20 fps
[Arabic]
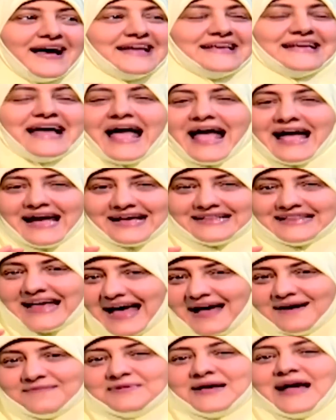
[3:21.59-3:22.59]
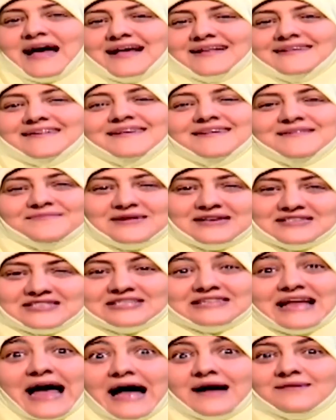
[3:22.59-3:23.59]
اي حاجه ذهب يعني
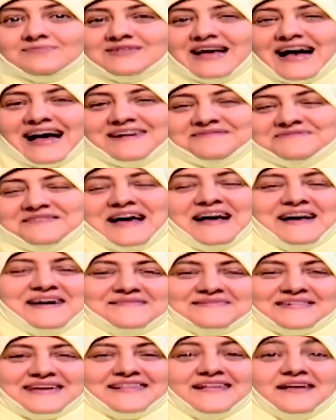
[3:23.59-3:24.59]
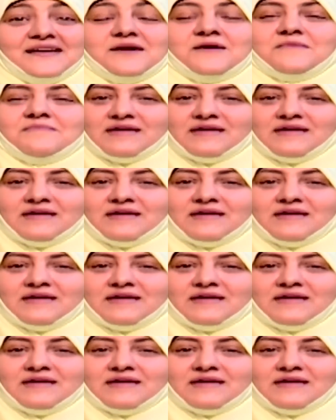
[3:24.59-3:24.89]
ماشي ذهب ذهب ذهب كده